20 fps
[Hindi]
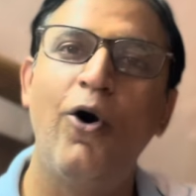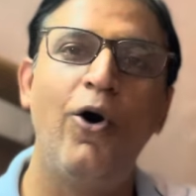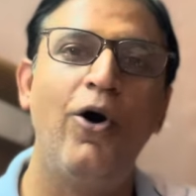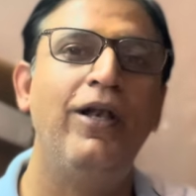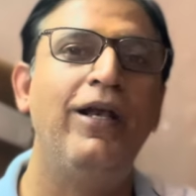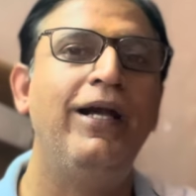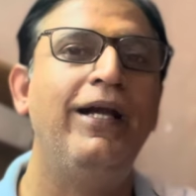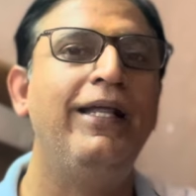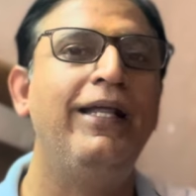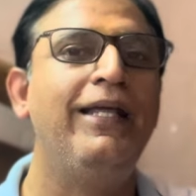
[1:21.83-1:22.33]

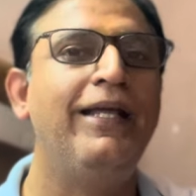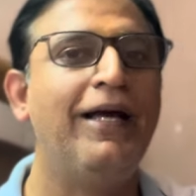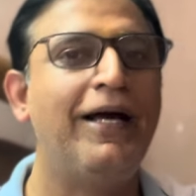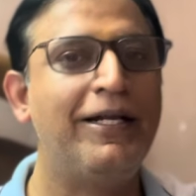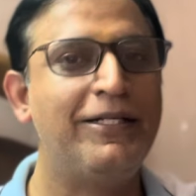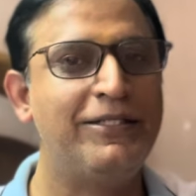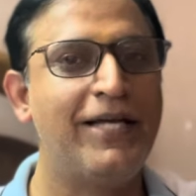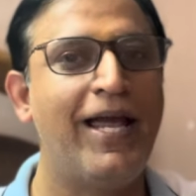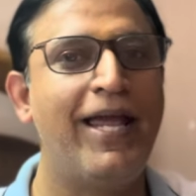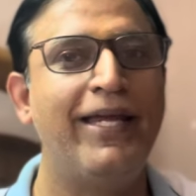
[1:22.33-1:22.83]
ऑलरेडी
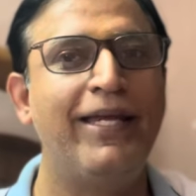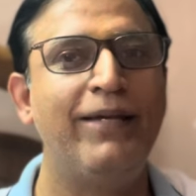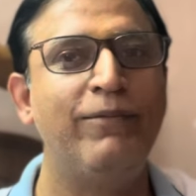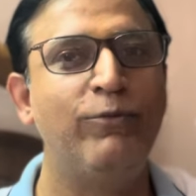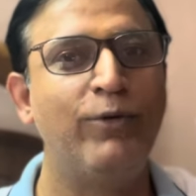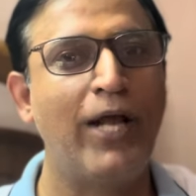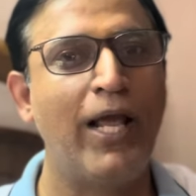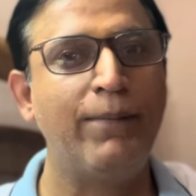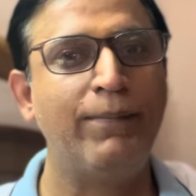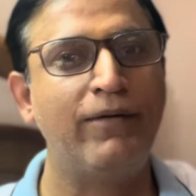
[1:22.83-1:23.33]
अच्छाई की
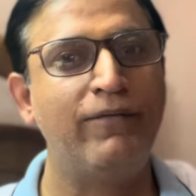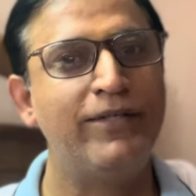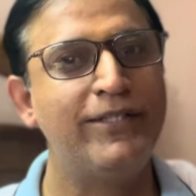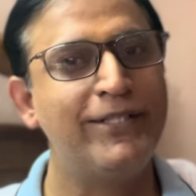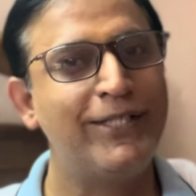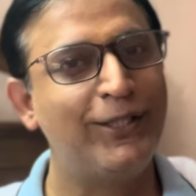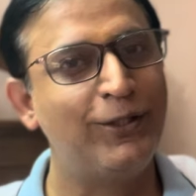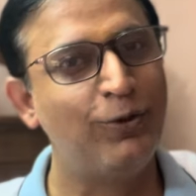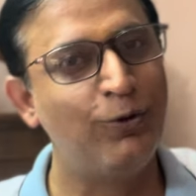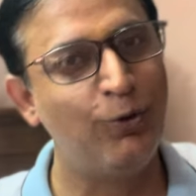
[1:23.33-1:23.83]
बुराई पर
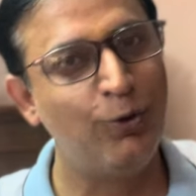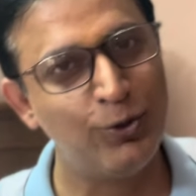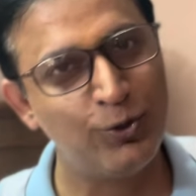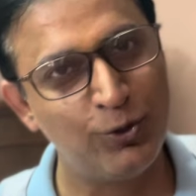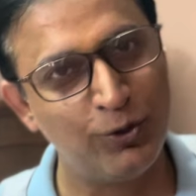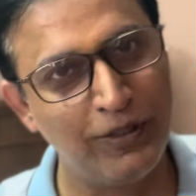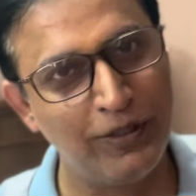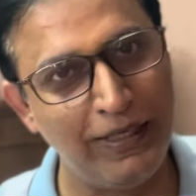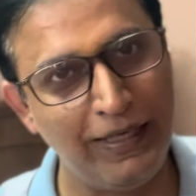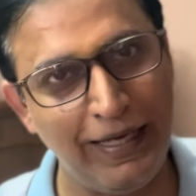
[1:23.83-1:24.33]
विजय तो हो
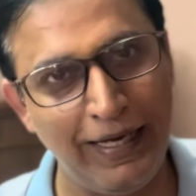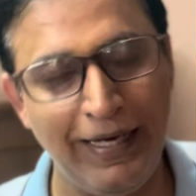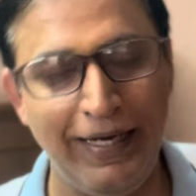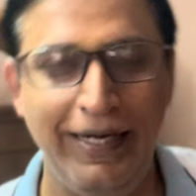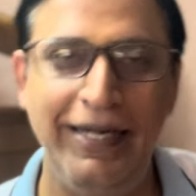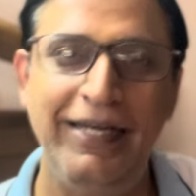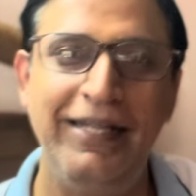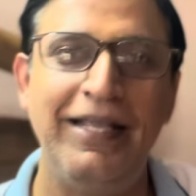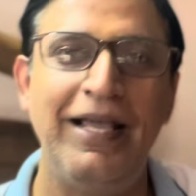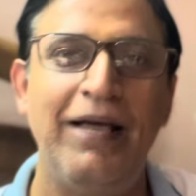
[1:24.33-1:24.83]
चुकी है
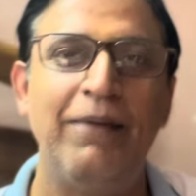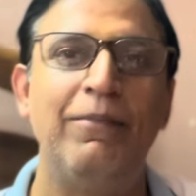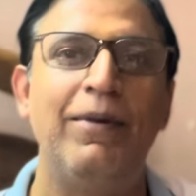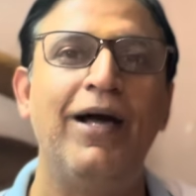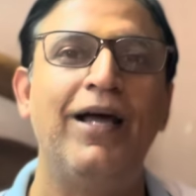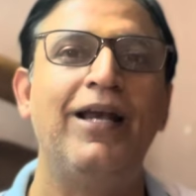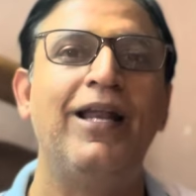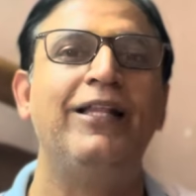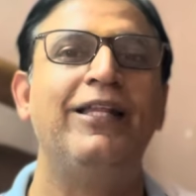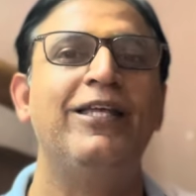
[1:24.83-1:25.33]
इंडिया
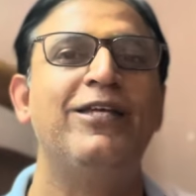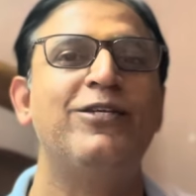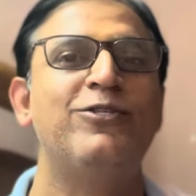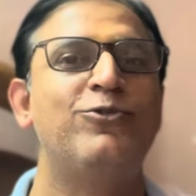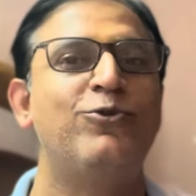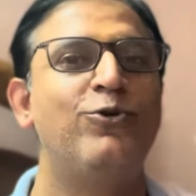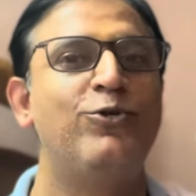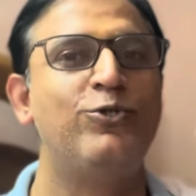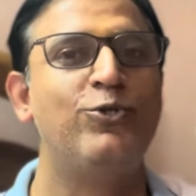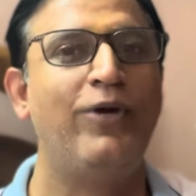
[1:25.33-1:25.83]
बांग्लादेश
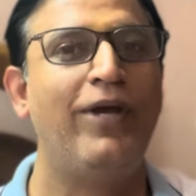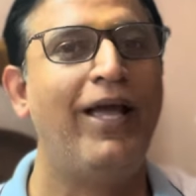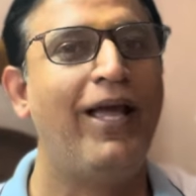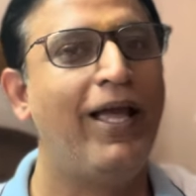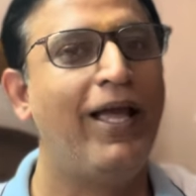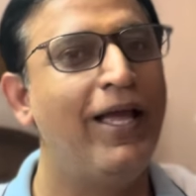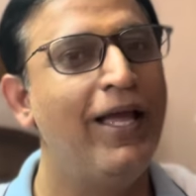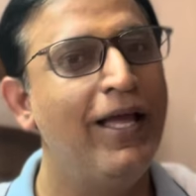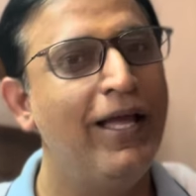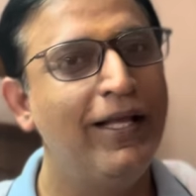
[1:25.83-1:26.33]
को जो
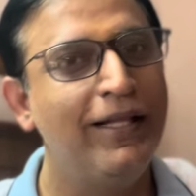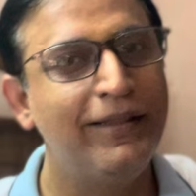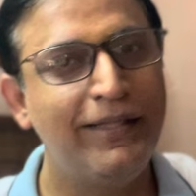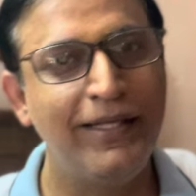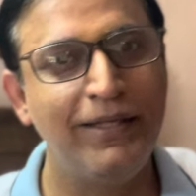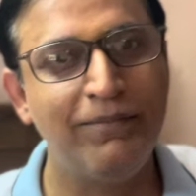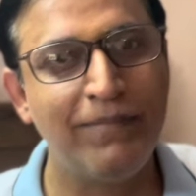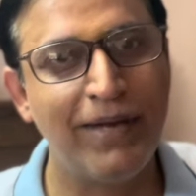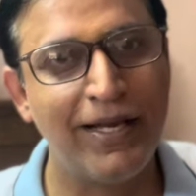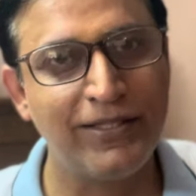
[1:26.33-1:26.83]
है
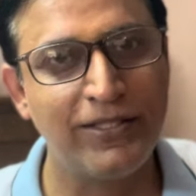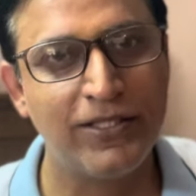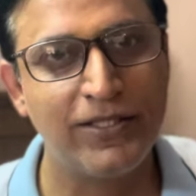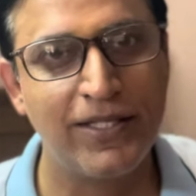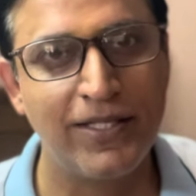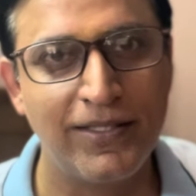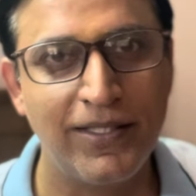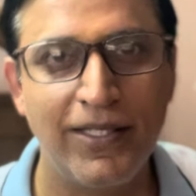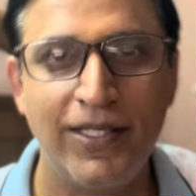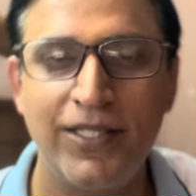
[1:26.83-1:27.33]
तीन मैचेस
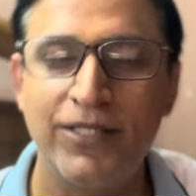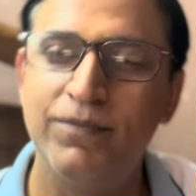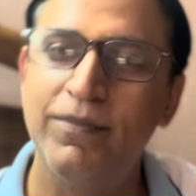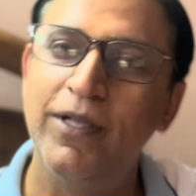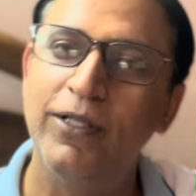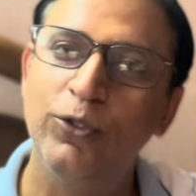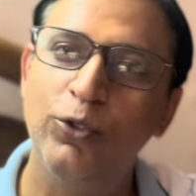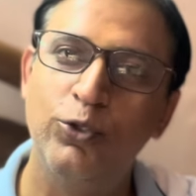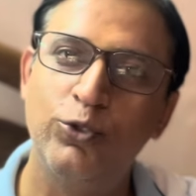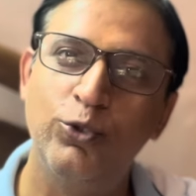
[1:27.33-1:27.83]
की सीरीज
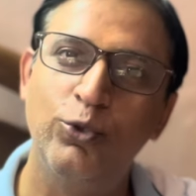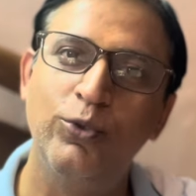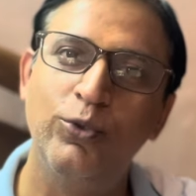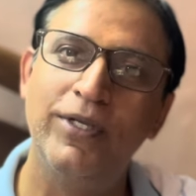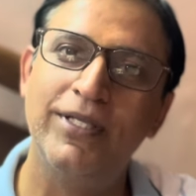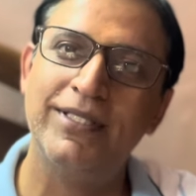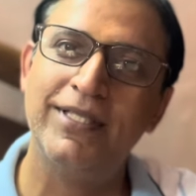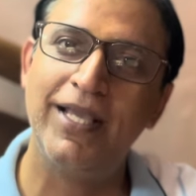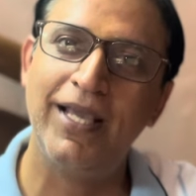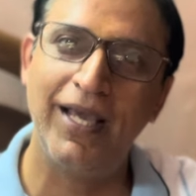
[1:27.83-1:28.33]
में दो
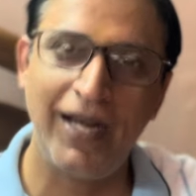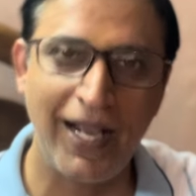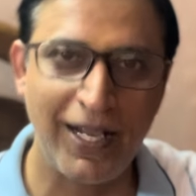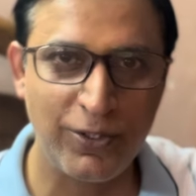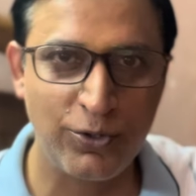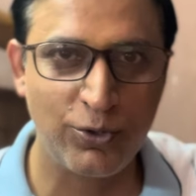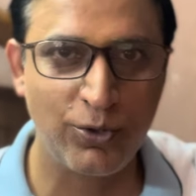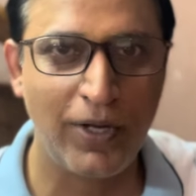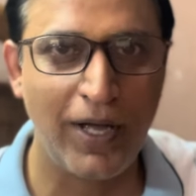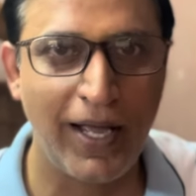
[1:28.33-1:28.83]
शून्य से हरा
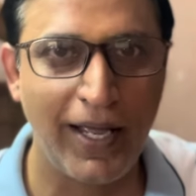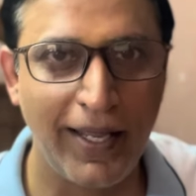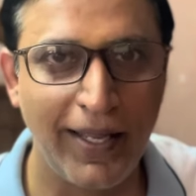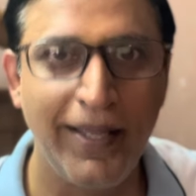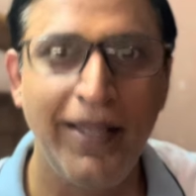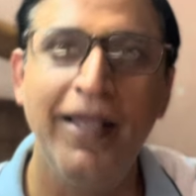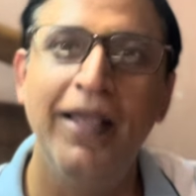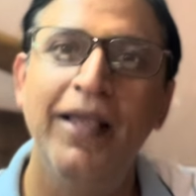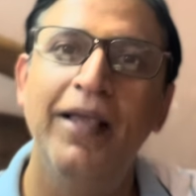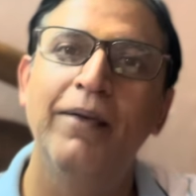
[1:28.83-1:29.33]
चुका है
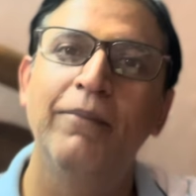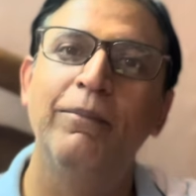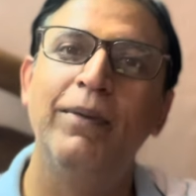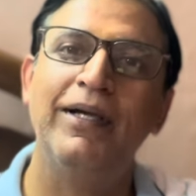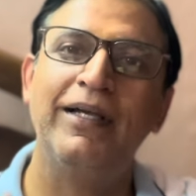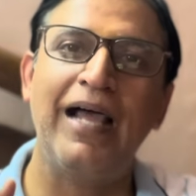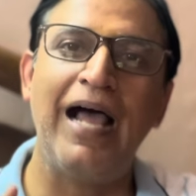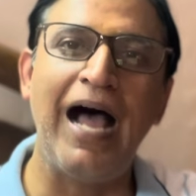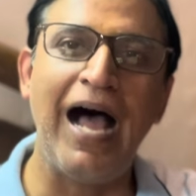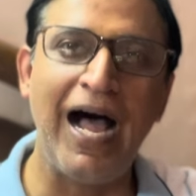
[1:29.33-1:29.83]

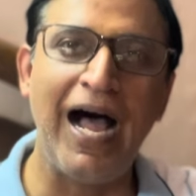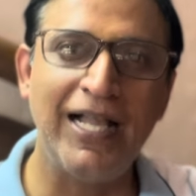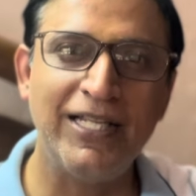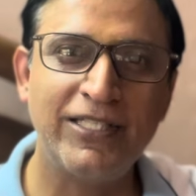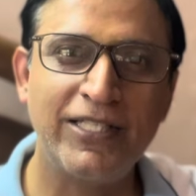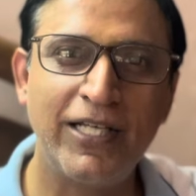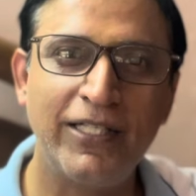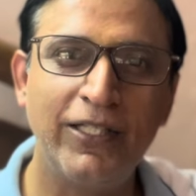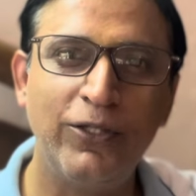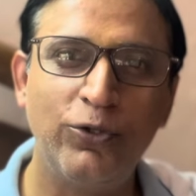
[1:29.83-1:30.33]
बट आज
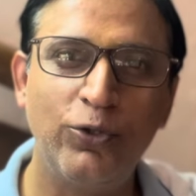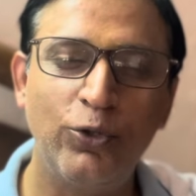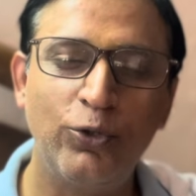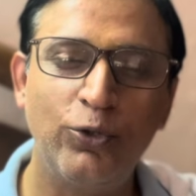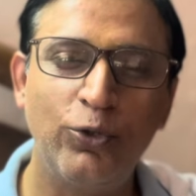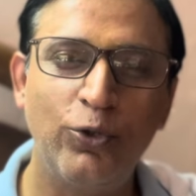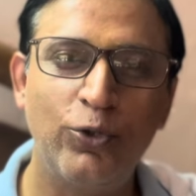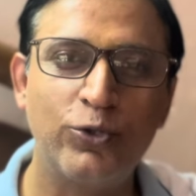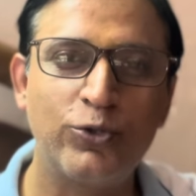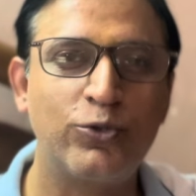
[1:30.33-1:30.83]
के दिन तो
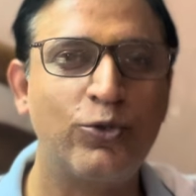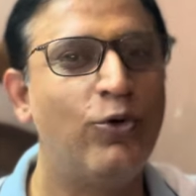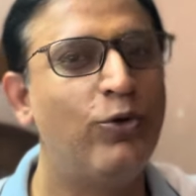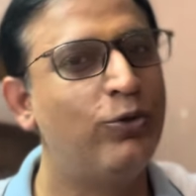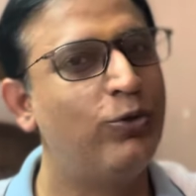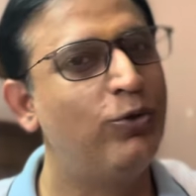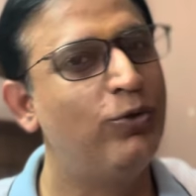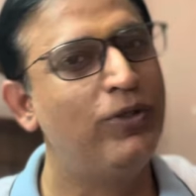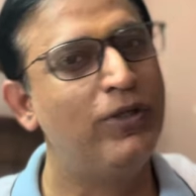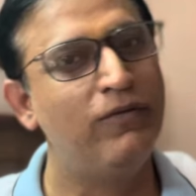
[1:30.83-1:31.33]
दोस्तों
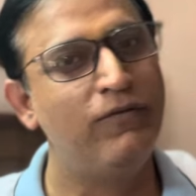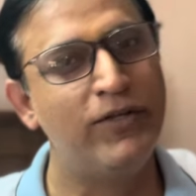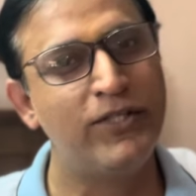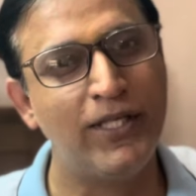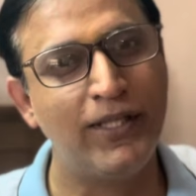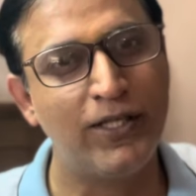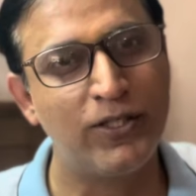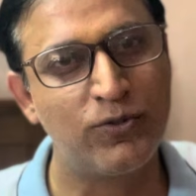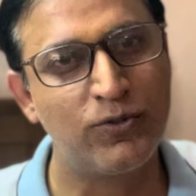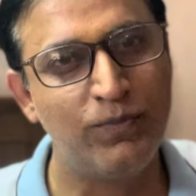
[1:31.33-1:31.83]
क्योंकि
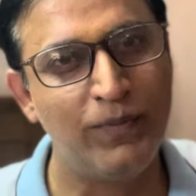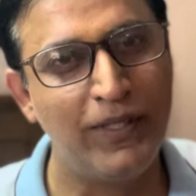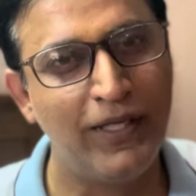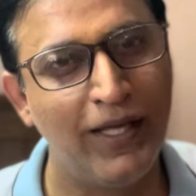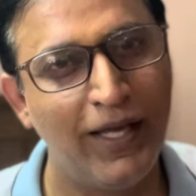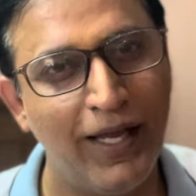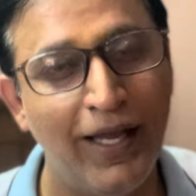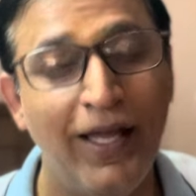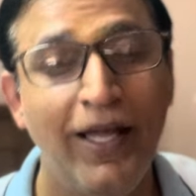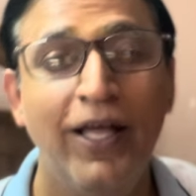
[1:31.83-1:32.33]
विजयदशमी
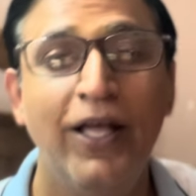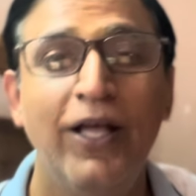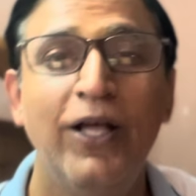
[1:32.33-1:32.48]
है